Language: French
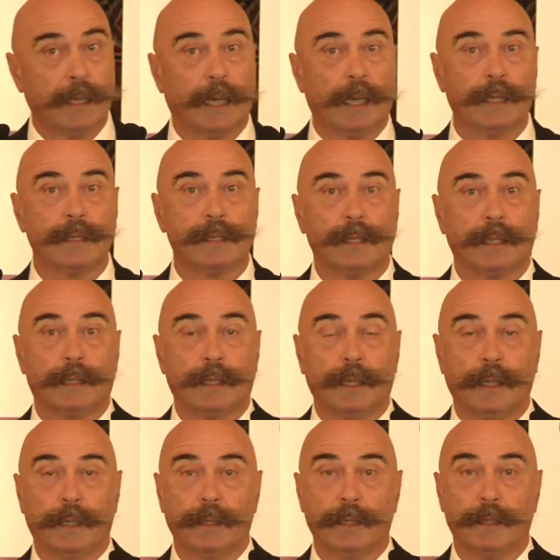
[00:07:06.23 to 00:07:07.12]
Hein.
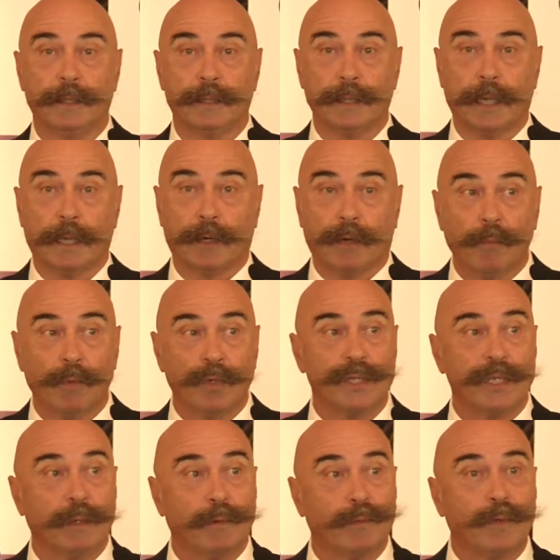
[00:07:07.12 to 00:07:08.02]
Euh, ça a
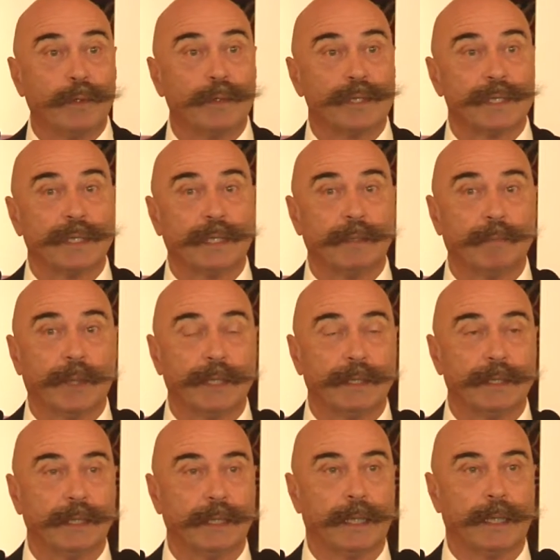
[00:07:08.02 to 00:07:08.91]
commencé en France, cette
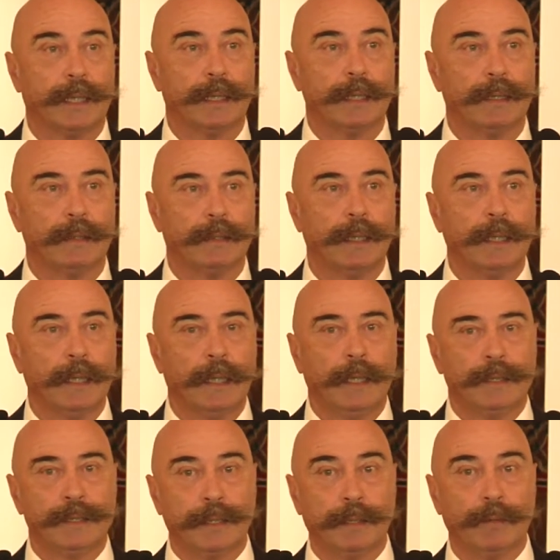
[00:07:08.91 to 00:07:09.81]
pratique. Hein.
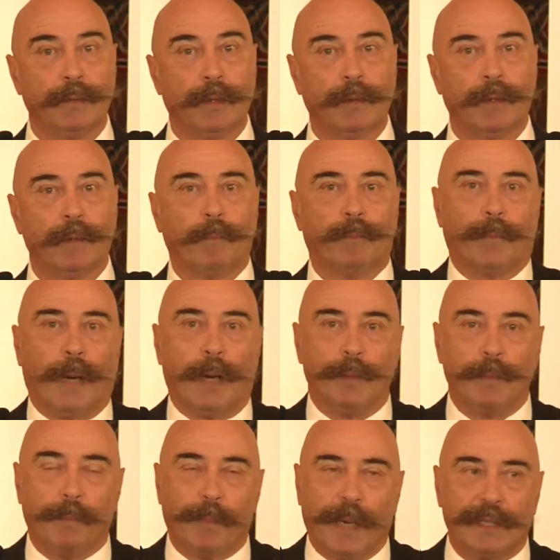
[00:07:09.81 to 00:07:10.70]
Ce n'est
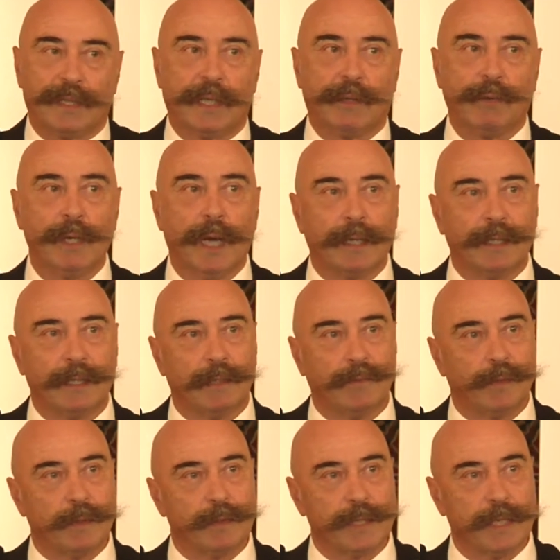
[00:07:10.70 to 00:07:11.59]
pas une
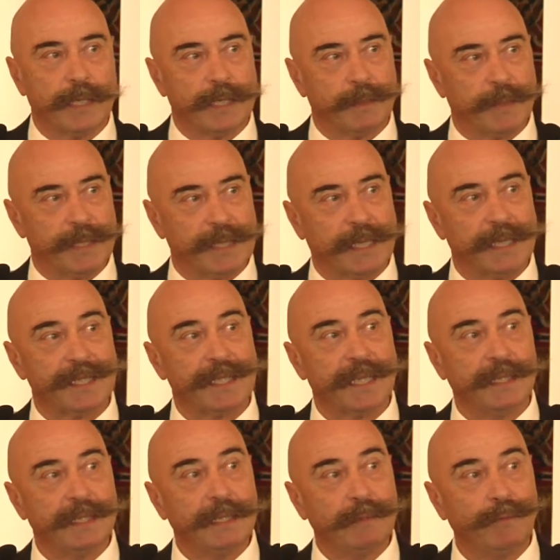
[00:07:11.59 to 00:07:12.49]
particularité française parce qu'elle
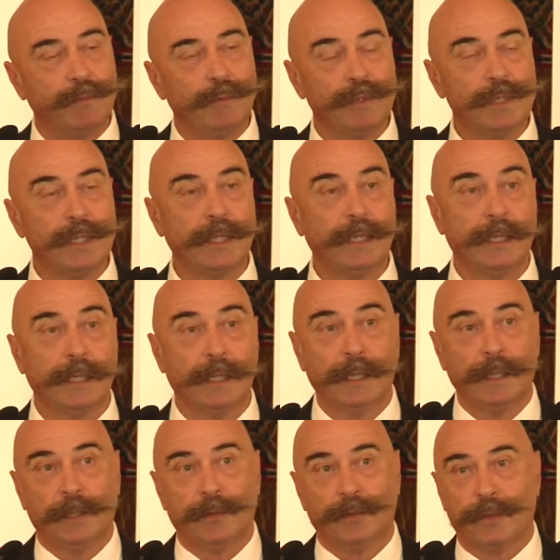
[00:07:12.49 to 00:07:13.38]
s'est diffusée
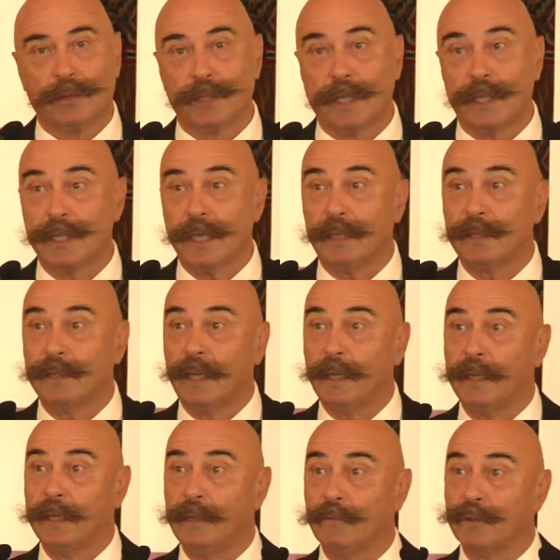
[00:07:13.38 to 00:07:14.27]
dans un
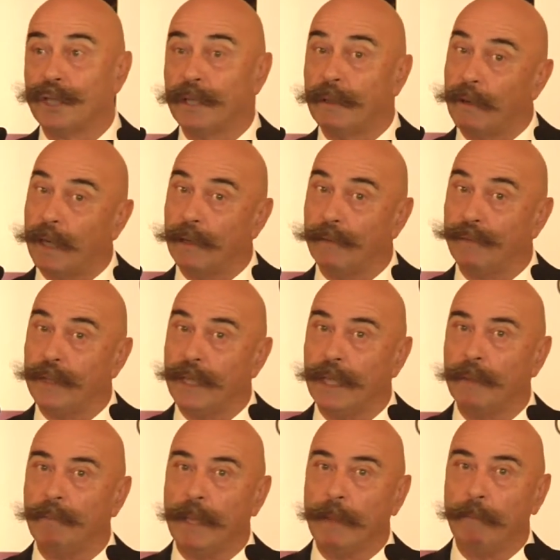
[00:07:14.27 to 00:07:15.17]
certain rayon
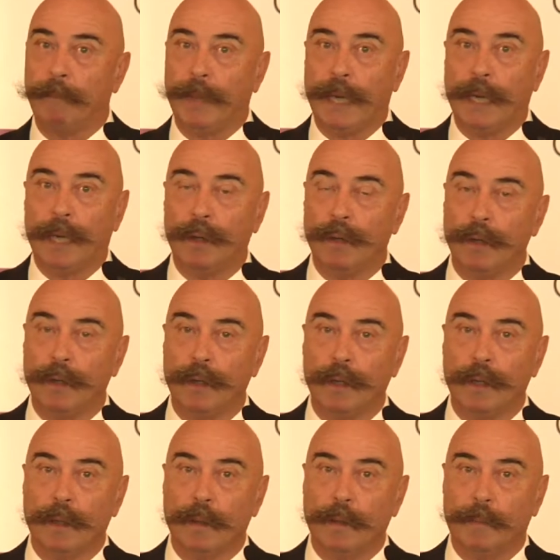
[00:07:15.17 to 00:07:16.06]
géographique, mais pas,
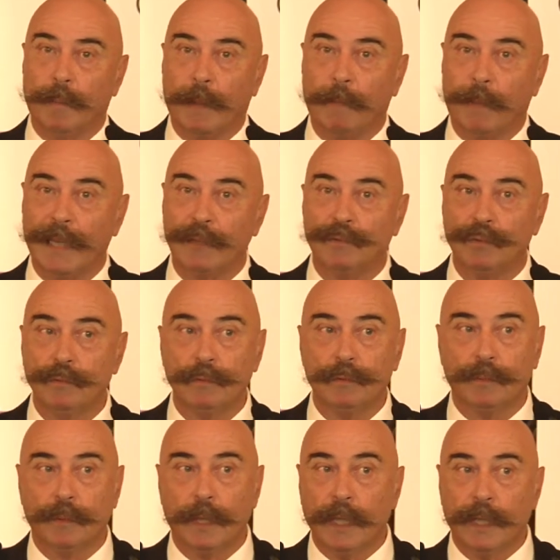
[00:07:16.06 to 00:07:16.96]
euh, pas
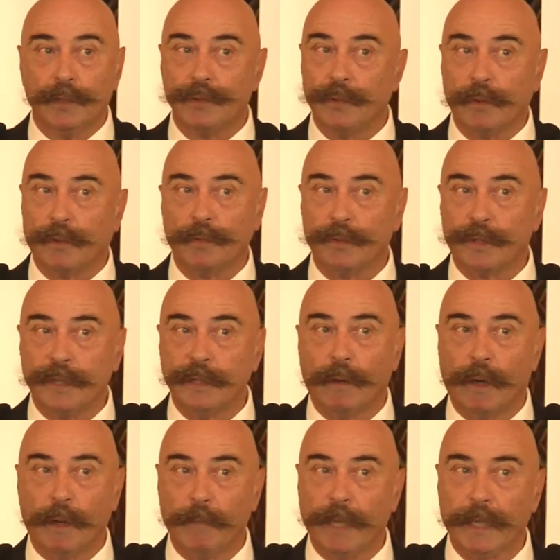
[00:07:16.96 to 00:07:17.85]
partout. Sur le
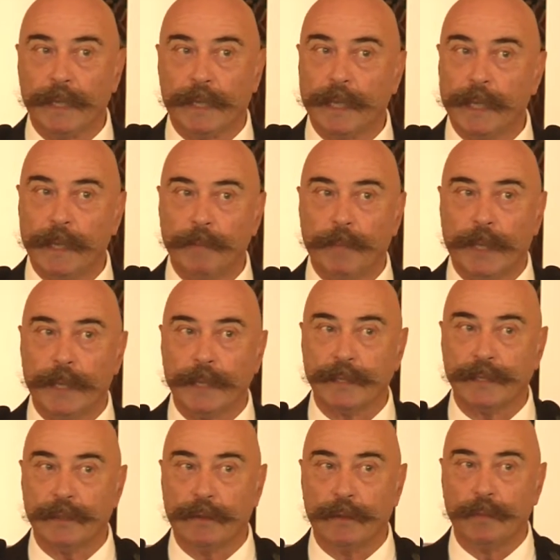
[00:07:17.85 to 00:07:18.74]
continent américain, par
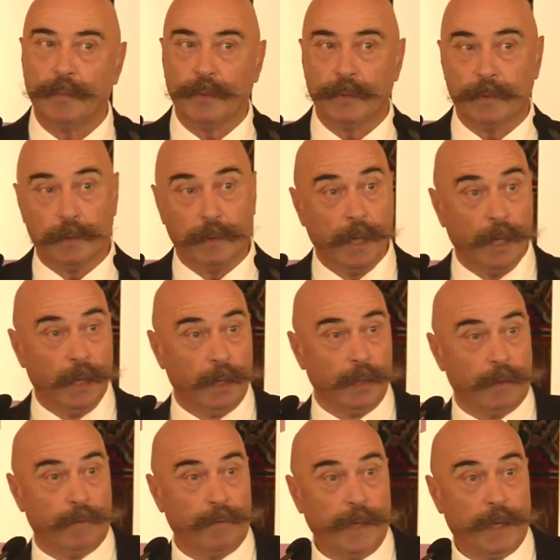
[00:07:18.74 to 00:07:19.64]
exemple, euh,
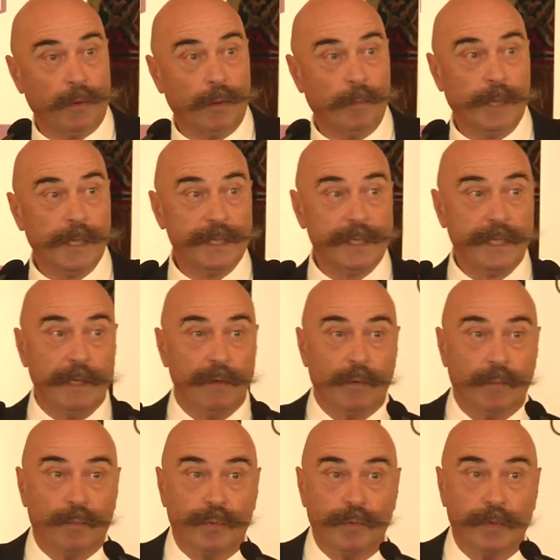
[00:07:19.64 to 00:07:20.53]
vers le
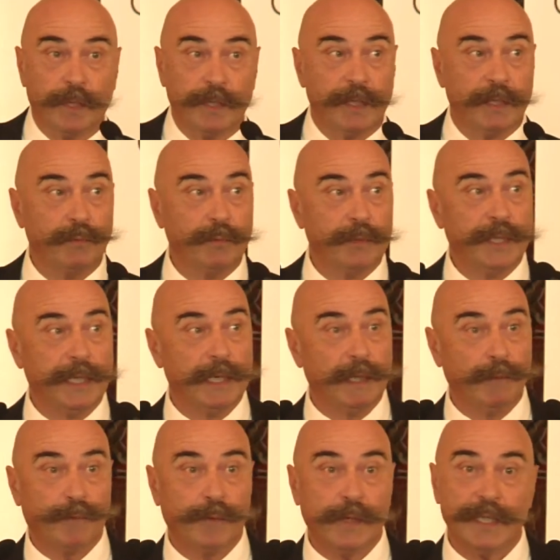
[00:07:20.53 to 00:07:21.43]
Brésil, on pouvait dénuder
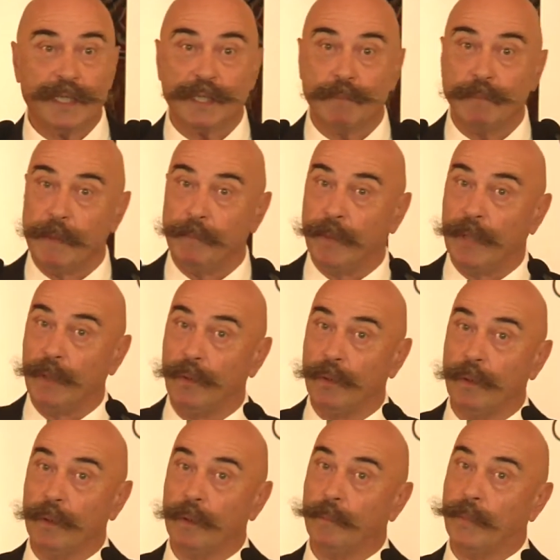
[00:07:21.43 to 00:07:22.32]
les fesses, mais pas
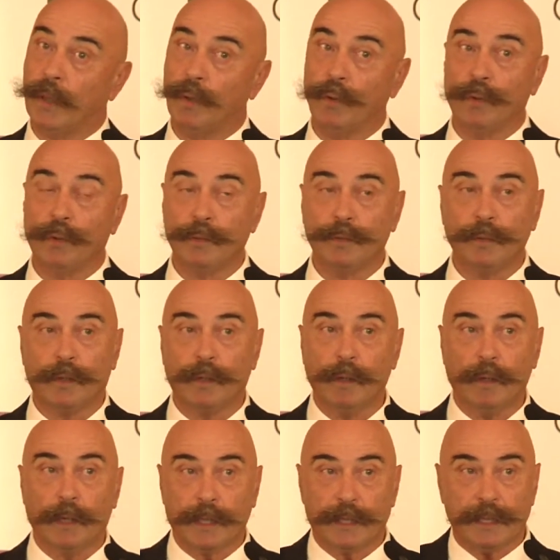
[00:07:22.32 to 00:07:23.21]
le, pas le haut du
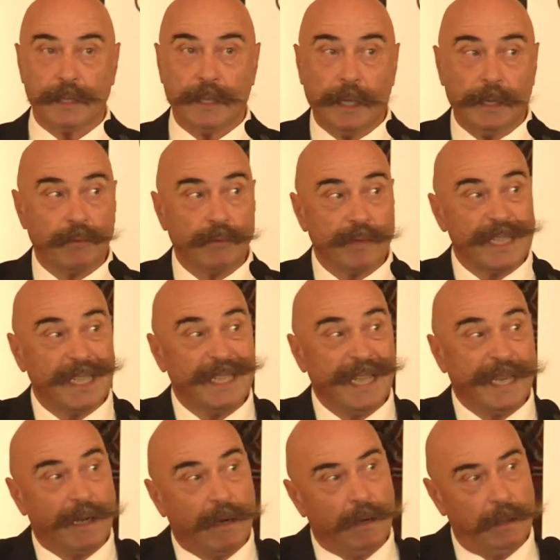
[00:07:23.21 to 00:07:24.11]
corps, etc. Donc c'est
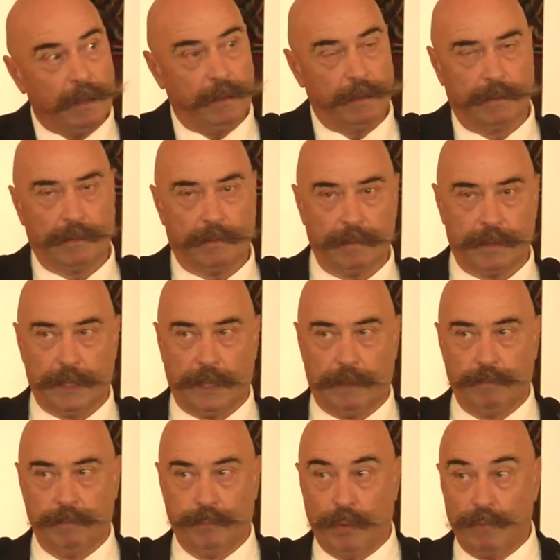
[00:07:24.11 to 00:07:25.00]
des codes, tout
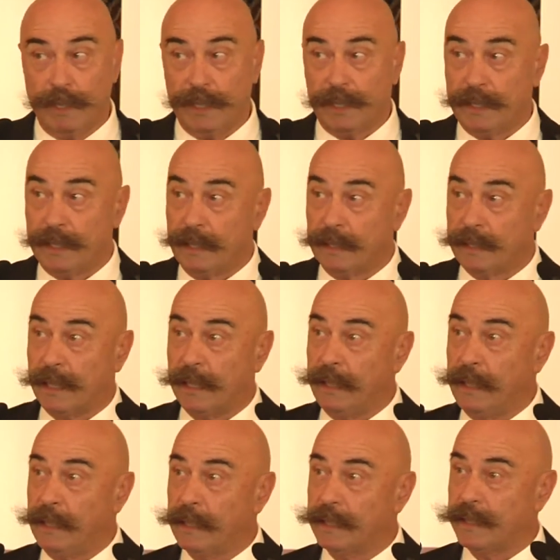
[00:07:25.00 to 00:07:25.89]
ça. Pourquoi ça
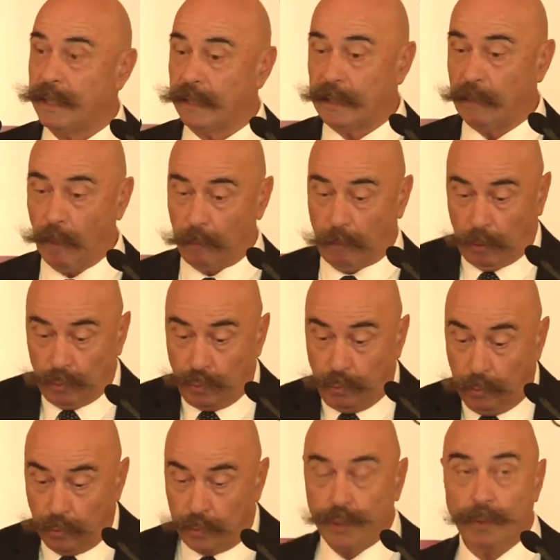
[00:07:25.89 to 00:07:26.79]
s'inscrit à un certain moment
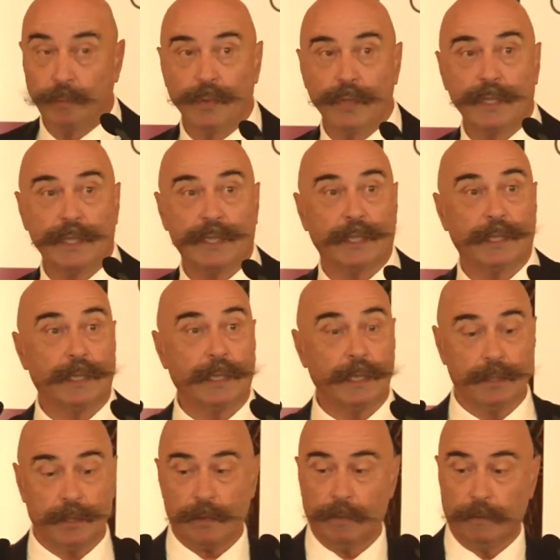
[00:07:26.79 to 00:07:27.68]
Donc je posais cette
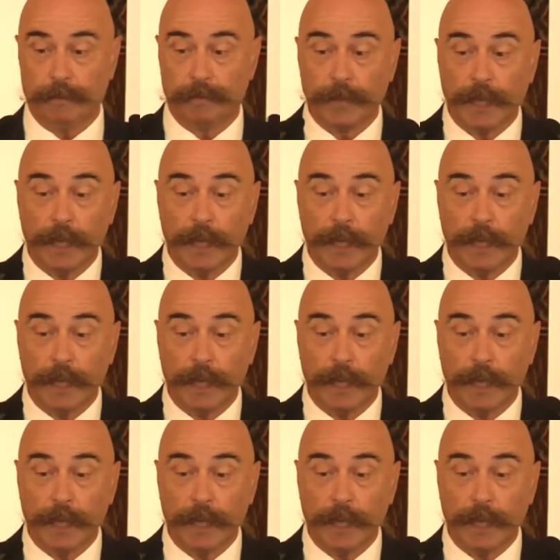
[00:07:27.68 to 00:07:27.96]
question.